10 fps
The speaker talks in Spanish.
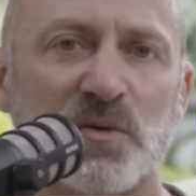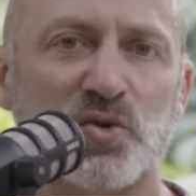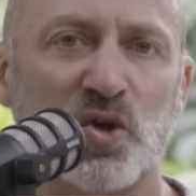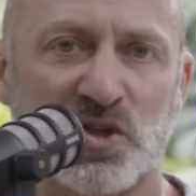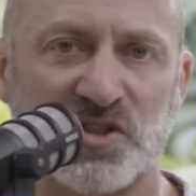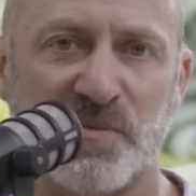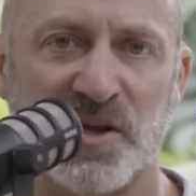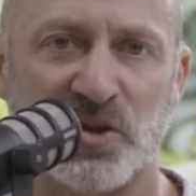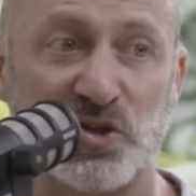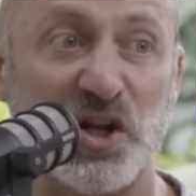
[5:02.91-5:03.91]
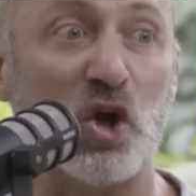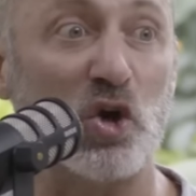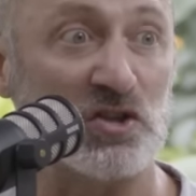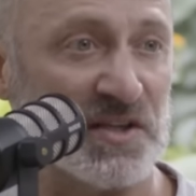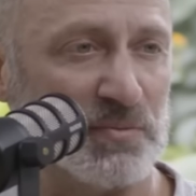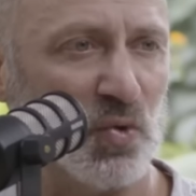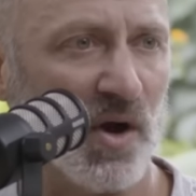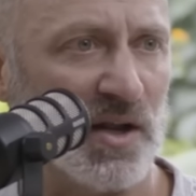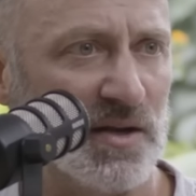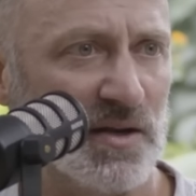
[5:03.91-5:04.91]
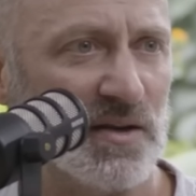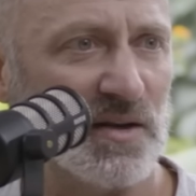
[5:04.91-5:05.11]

autoconocimientos, el conceptual